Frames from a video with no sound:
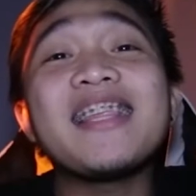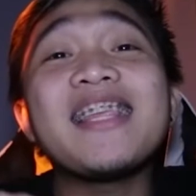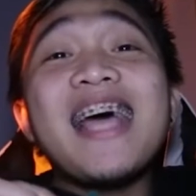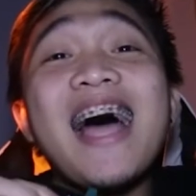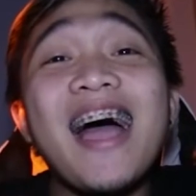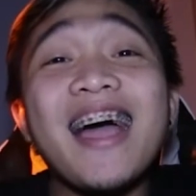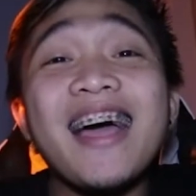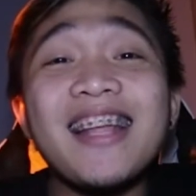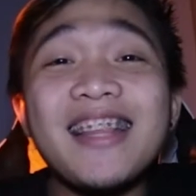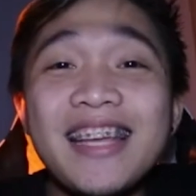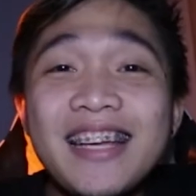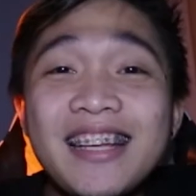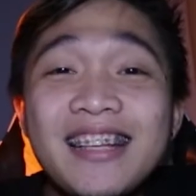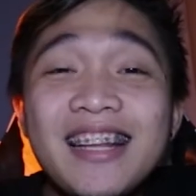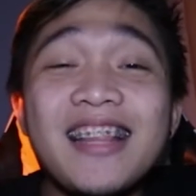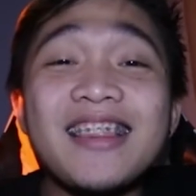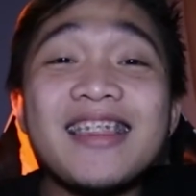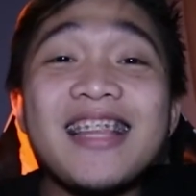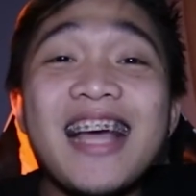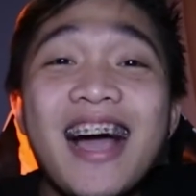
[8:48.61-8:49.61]
darating
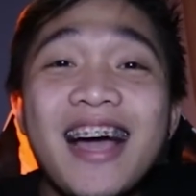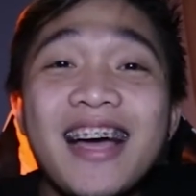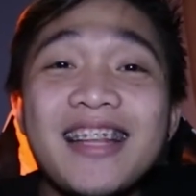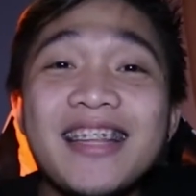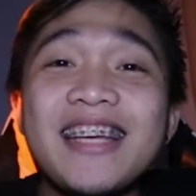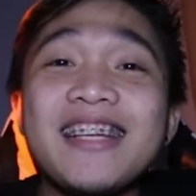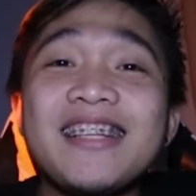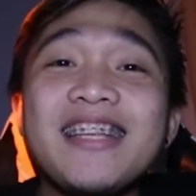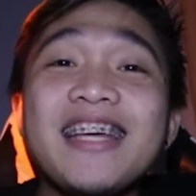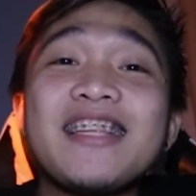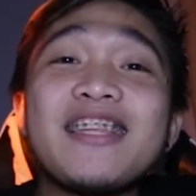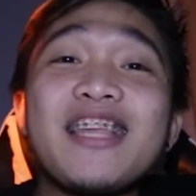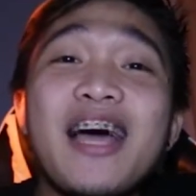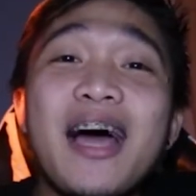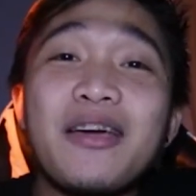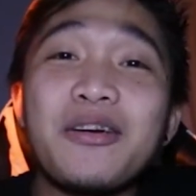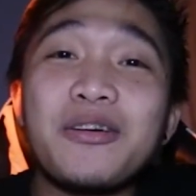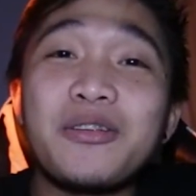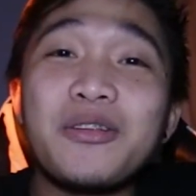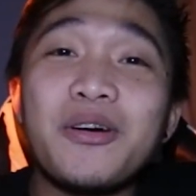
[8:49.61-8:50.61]
at darating din
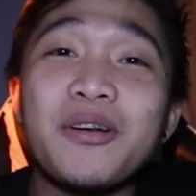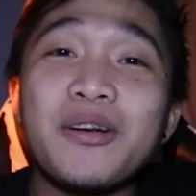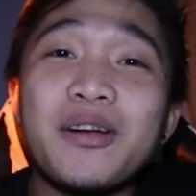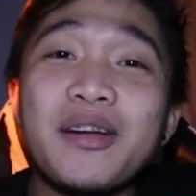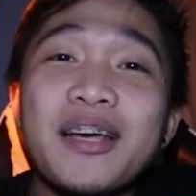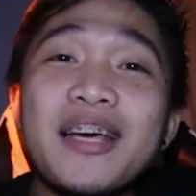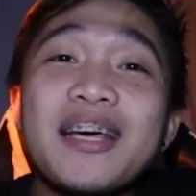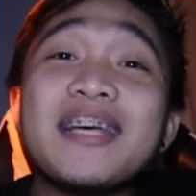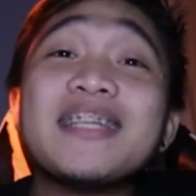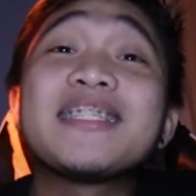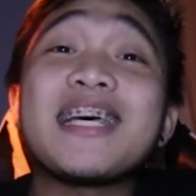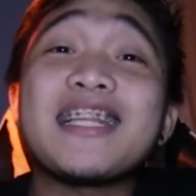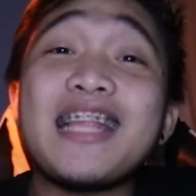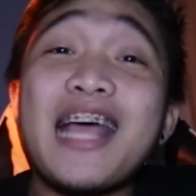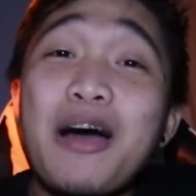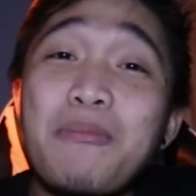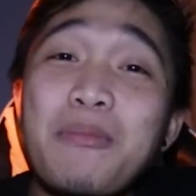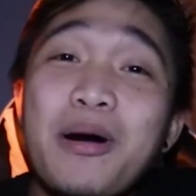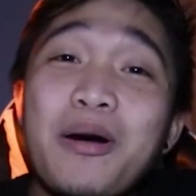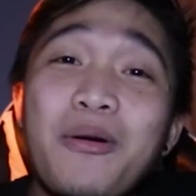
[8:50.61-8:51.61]
tayo dun sa
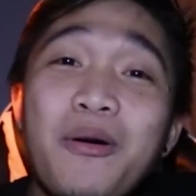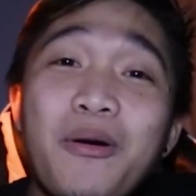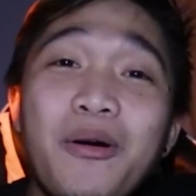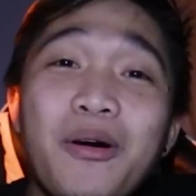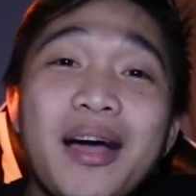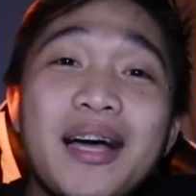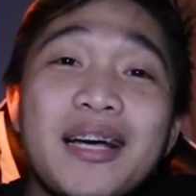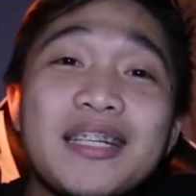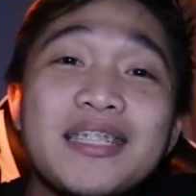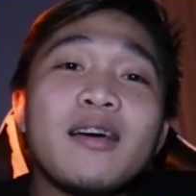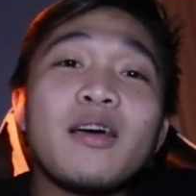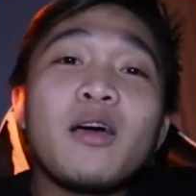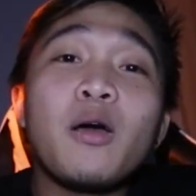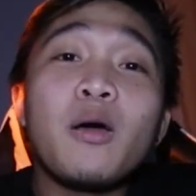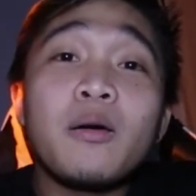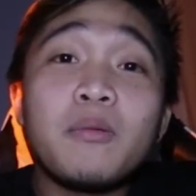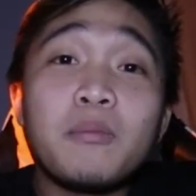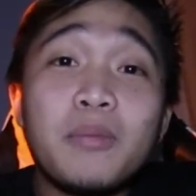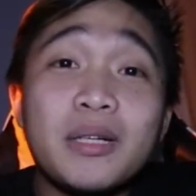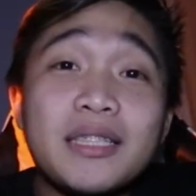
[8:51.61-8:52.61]
tamang oras.
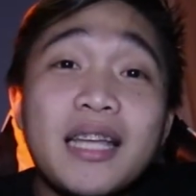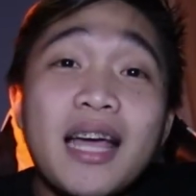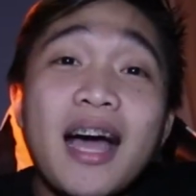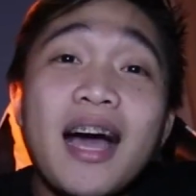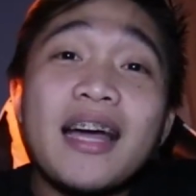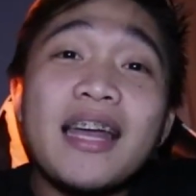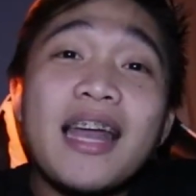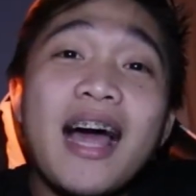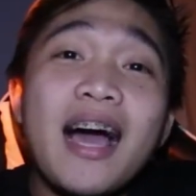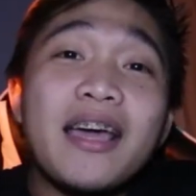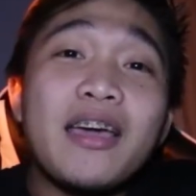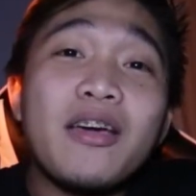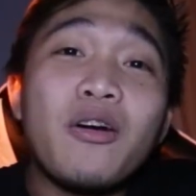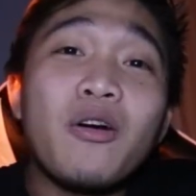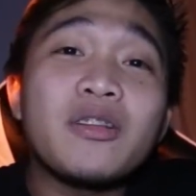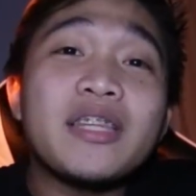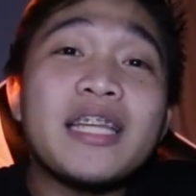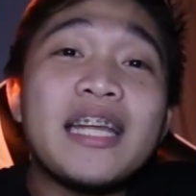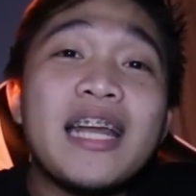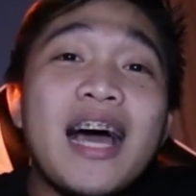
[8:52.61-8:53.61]
Basta ang lagi
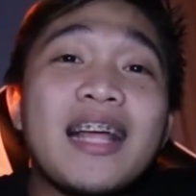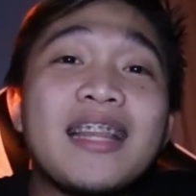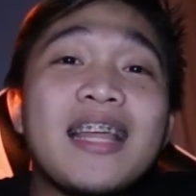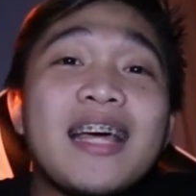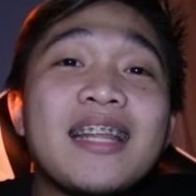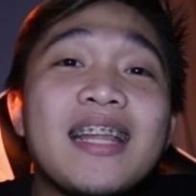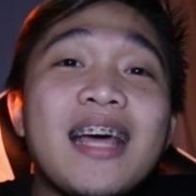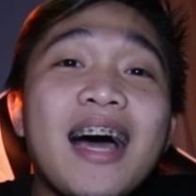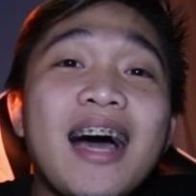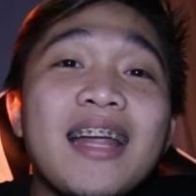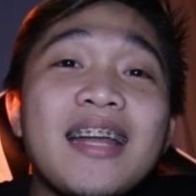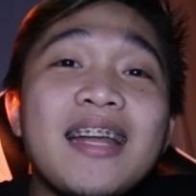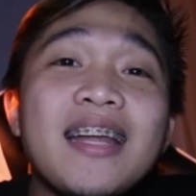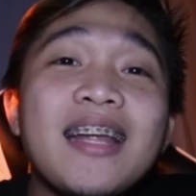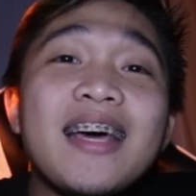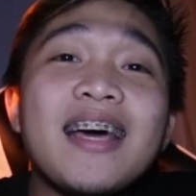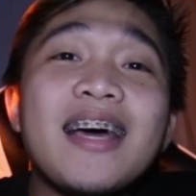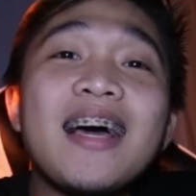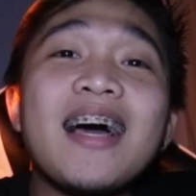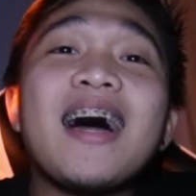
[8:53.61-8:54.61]
kong tinatandaan,
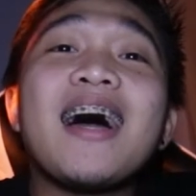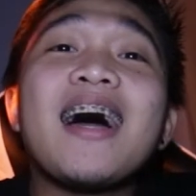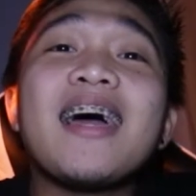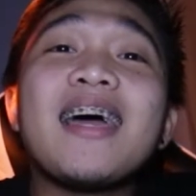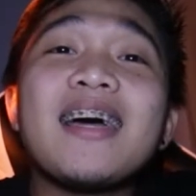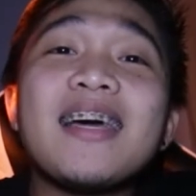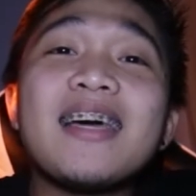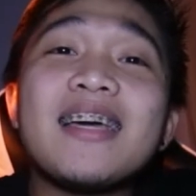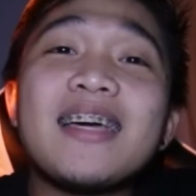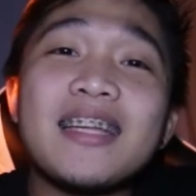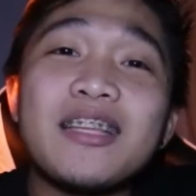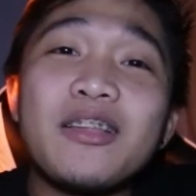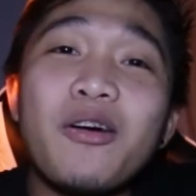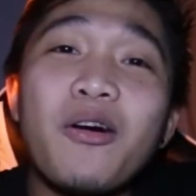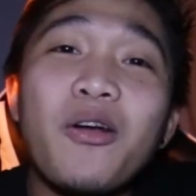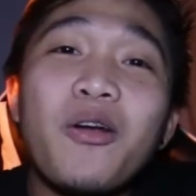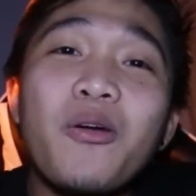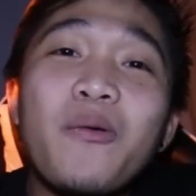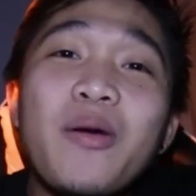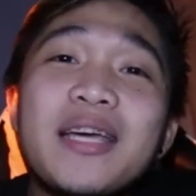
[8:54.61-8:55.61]
it
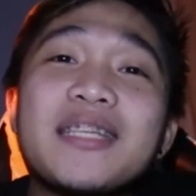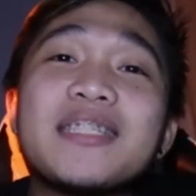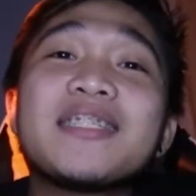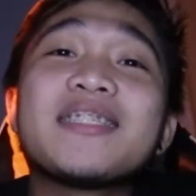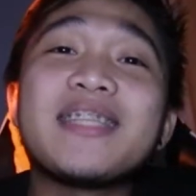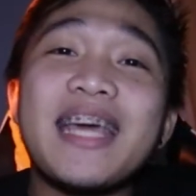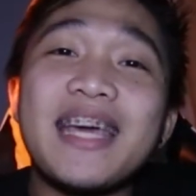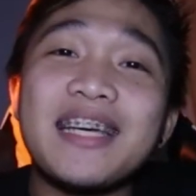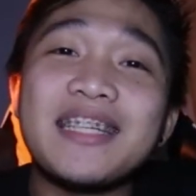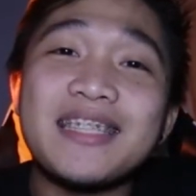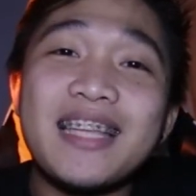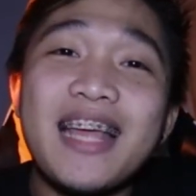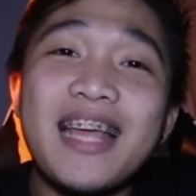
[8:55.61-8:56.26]
always takes